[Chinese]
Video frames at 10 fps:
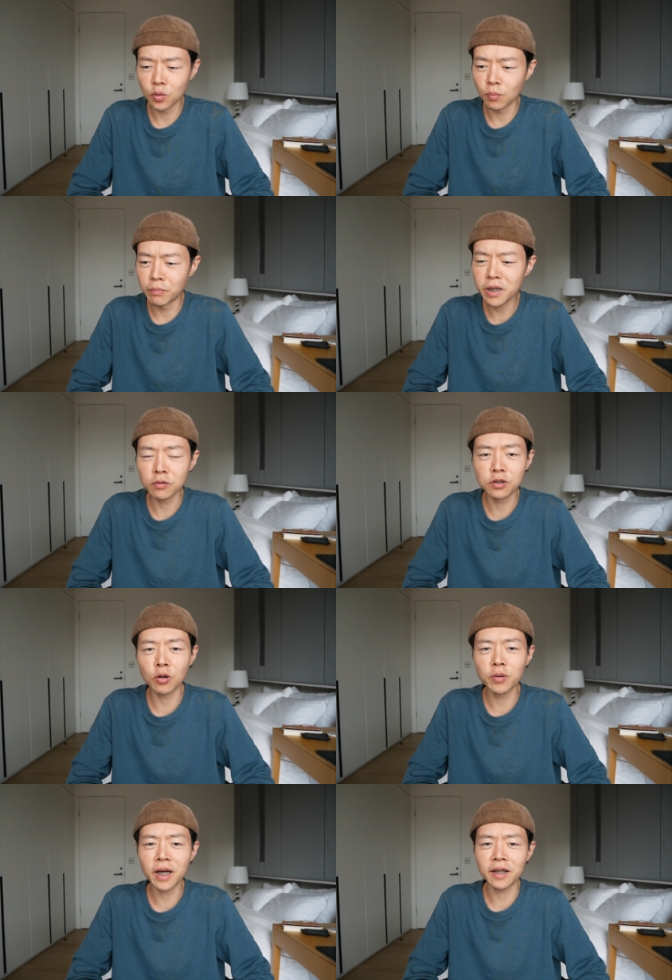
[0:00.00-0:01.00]
没有
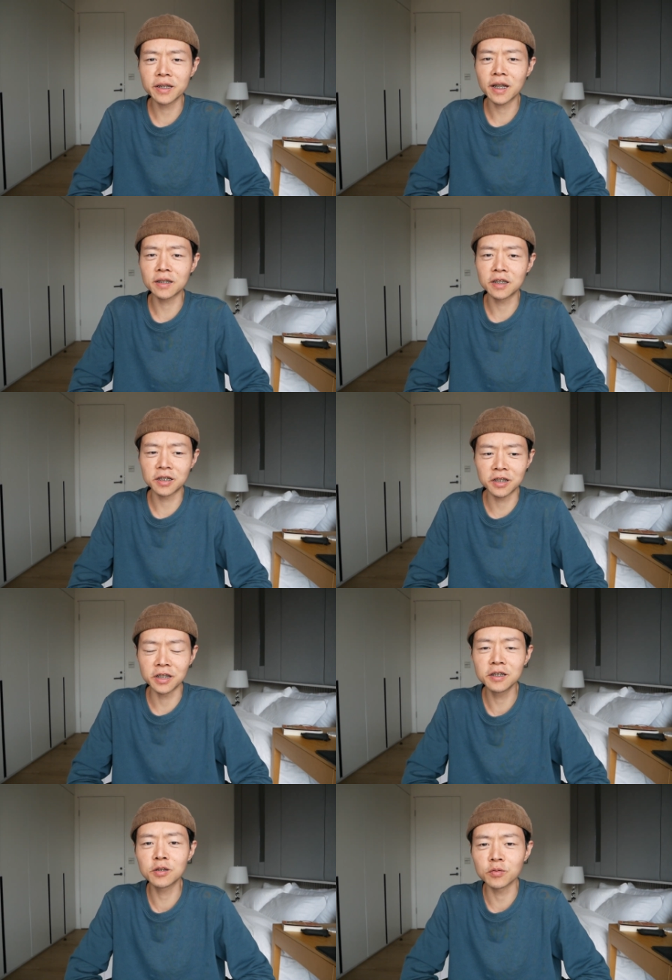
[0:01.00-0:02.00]
重量一样的
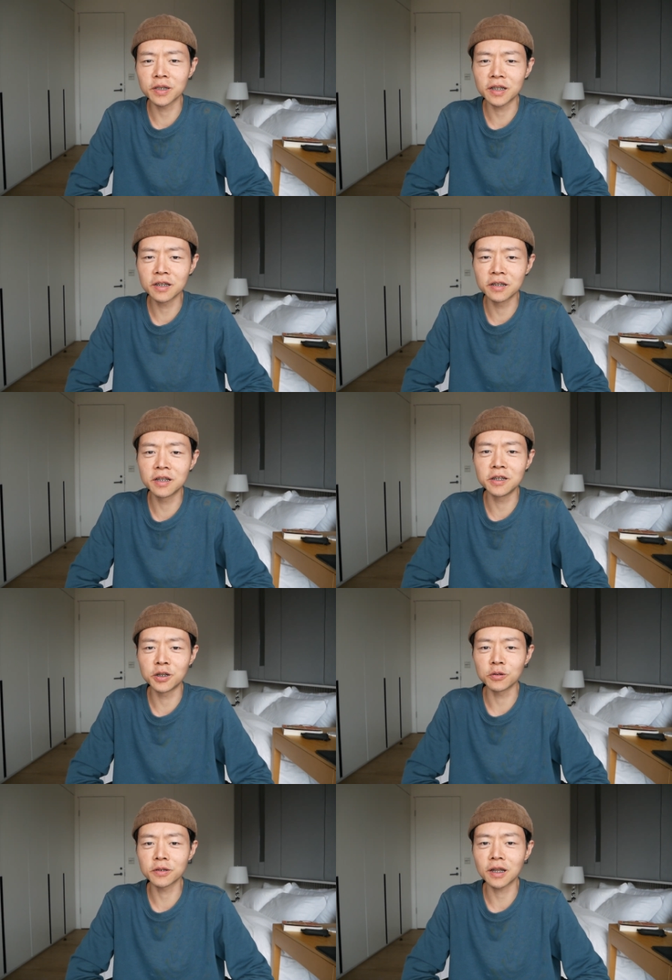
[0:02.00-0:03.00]
行走在这个地
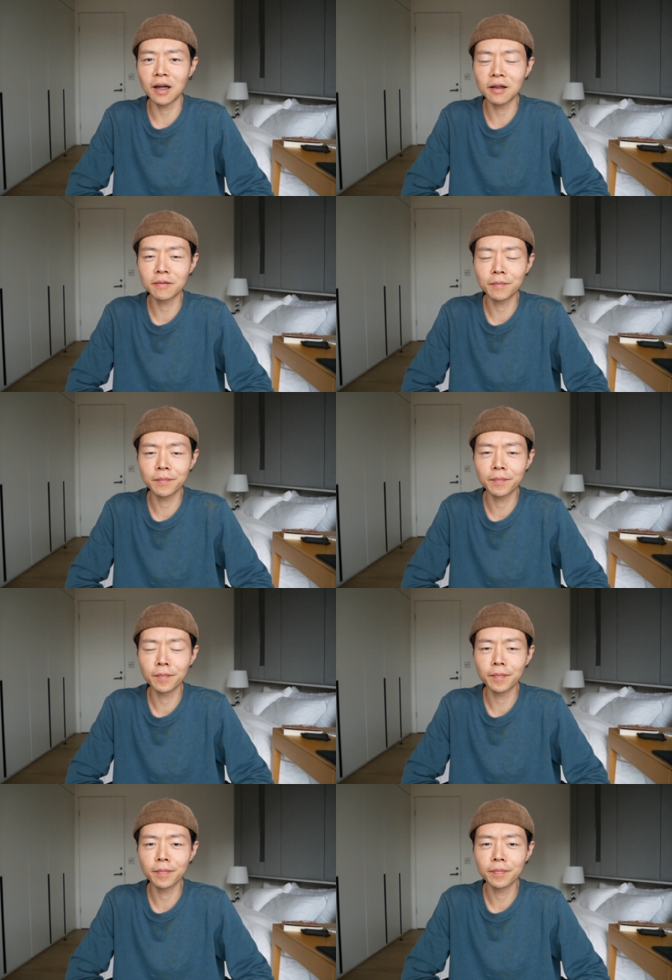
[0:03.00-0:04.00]
球上，
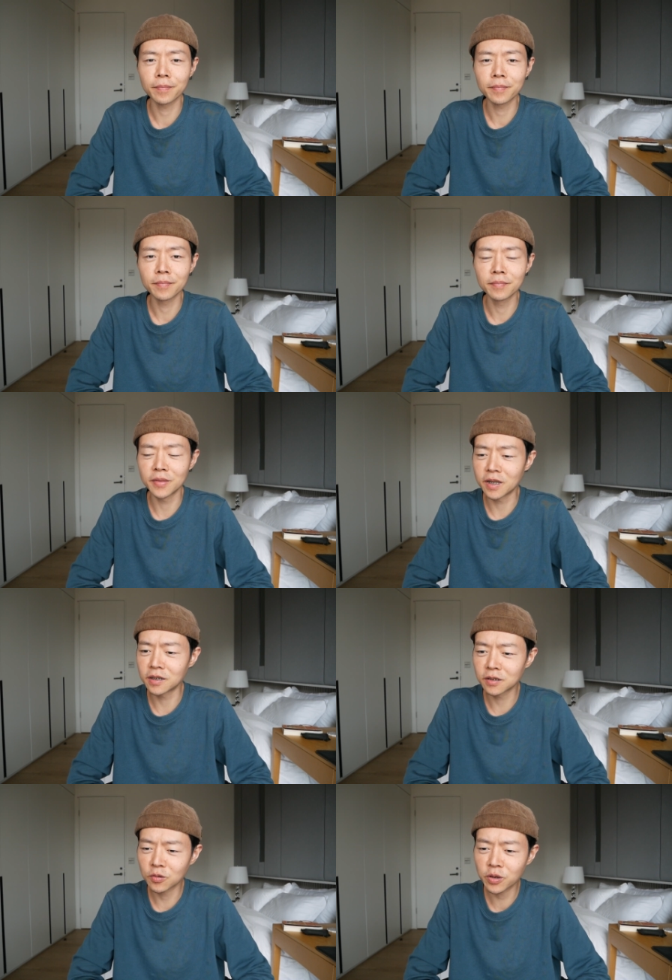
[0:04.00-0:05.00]

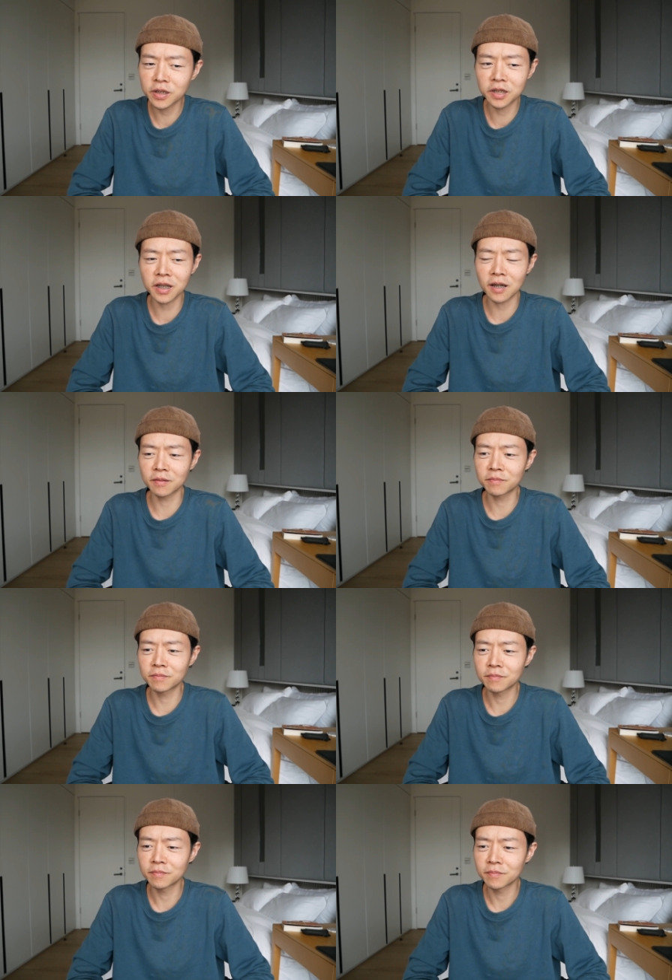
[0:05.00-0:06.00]
你会像
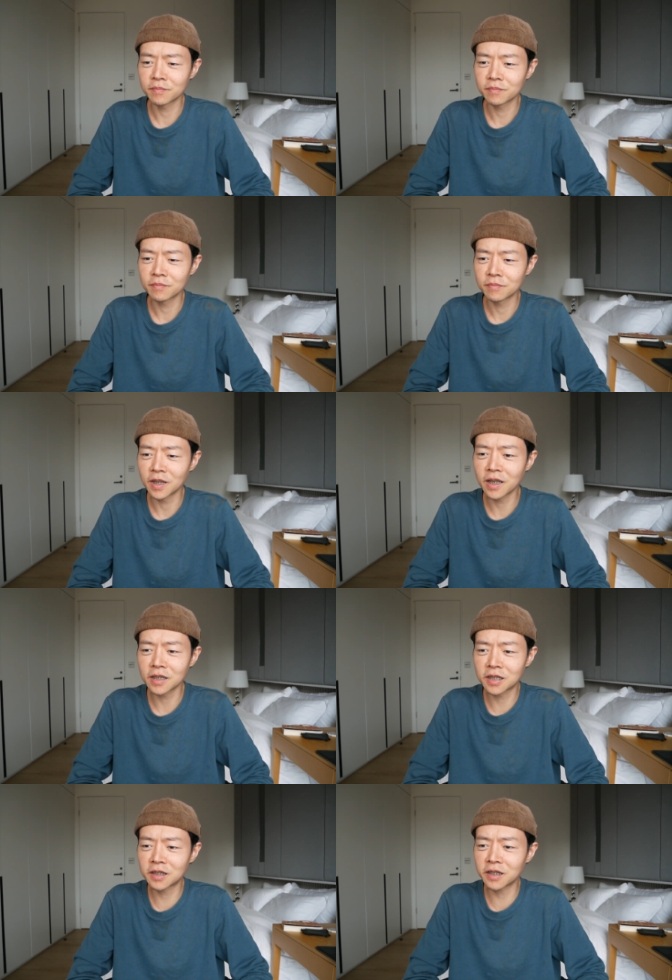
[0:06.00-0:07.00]
一
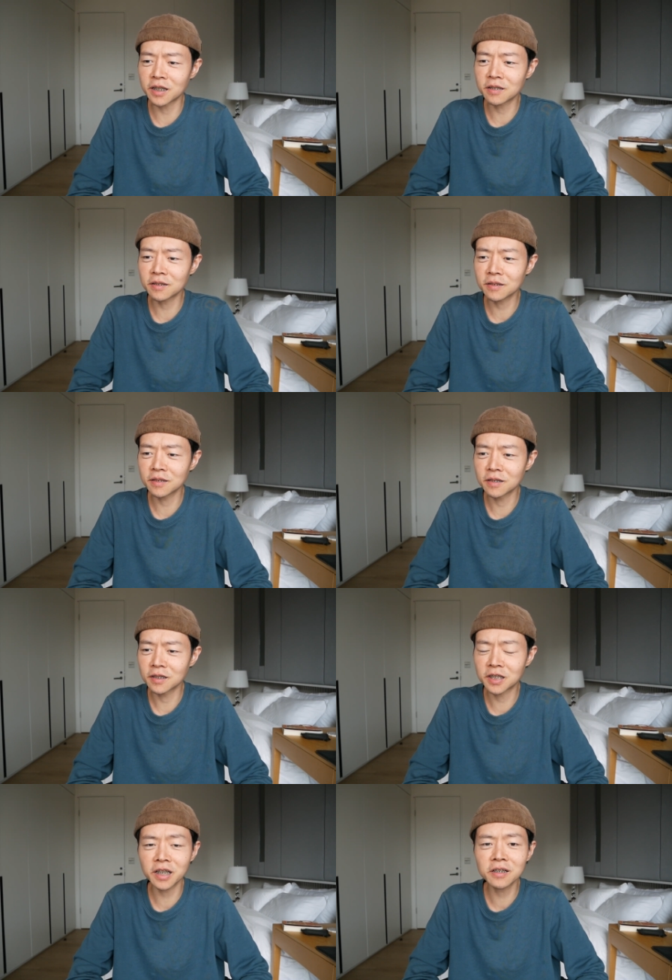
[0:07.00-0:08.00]
个仙
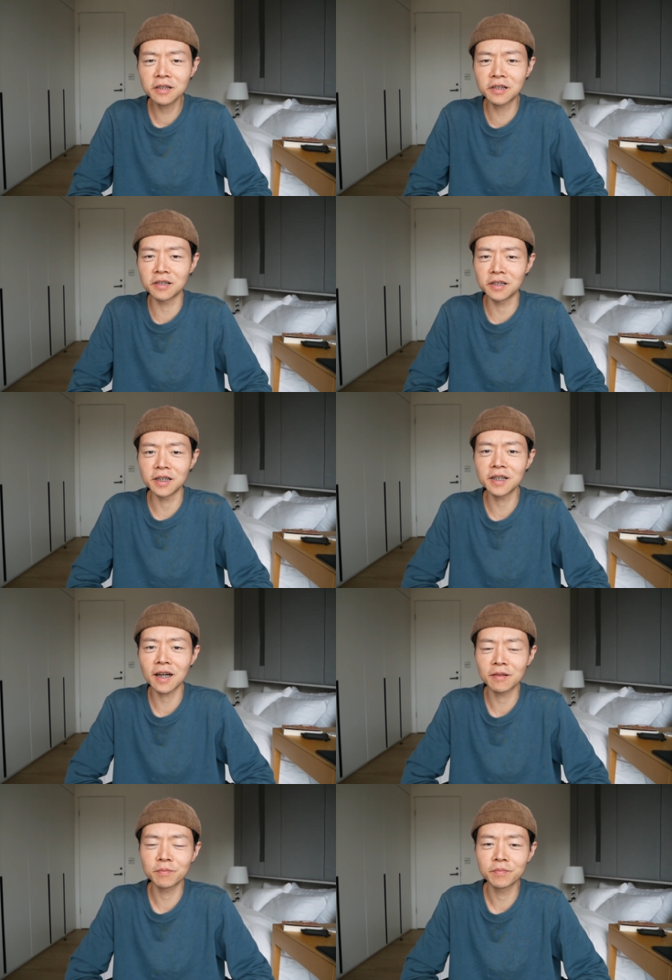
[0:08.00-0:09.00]
仙子一
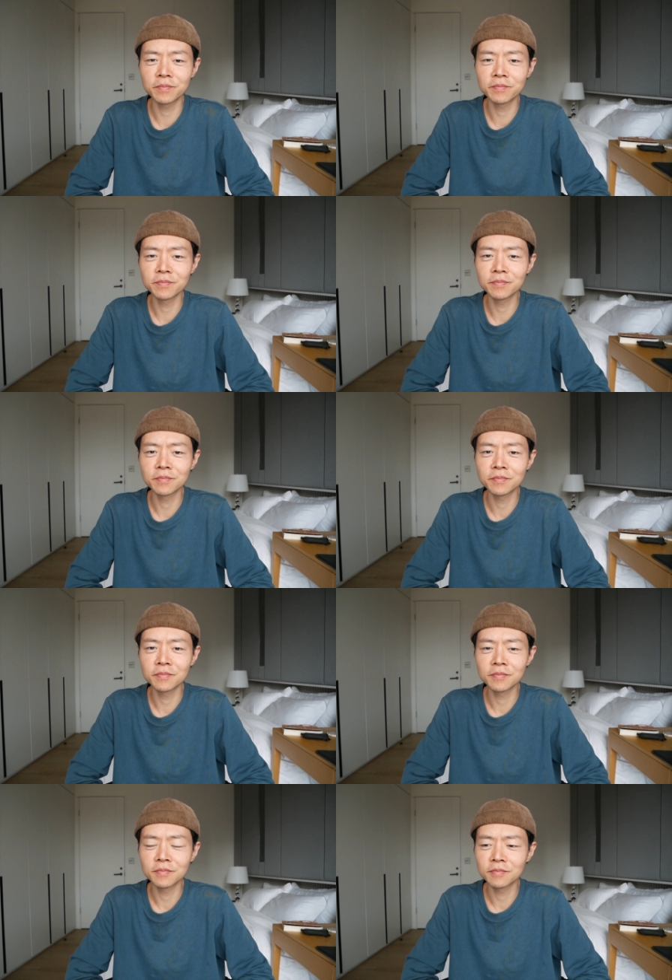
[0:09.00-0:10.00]
样，
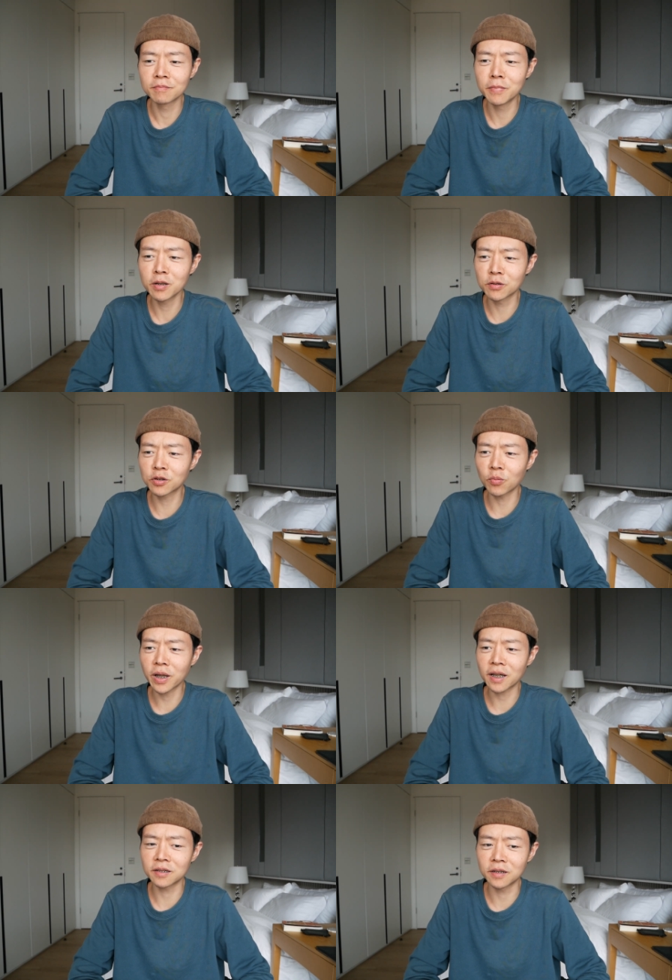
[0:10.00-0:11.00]
没有重
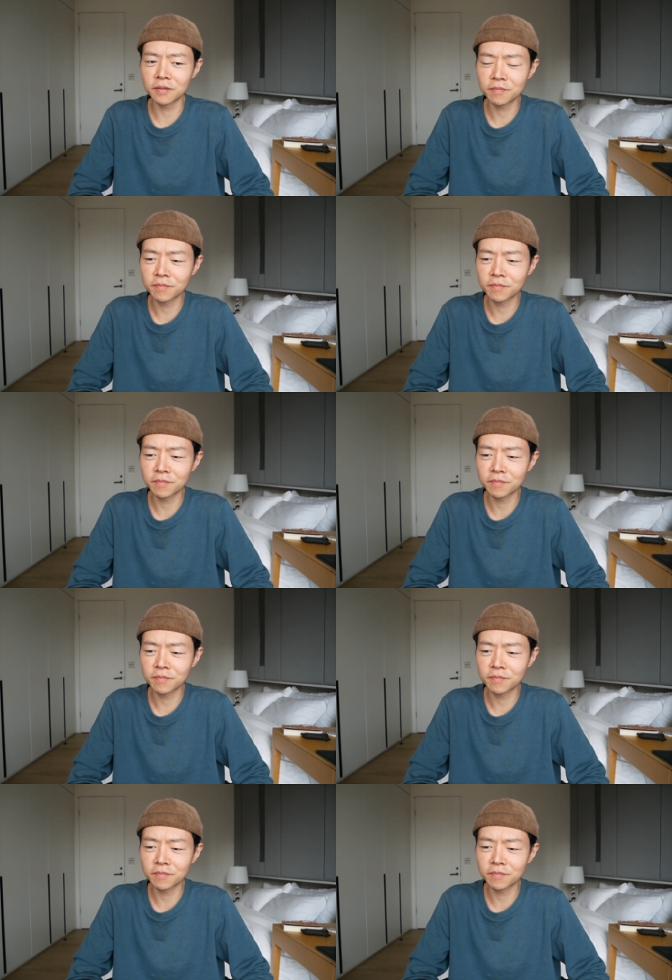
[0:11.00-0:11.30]
量的，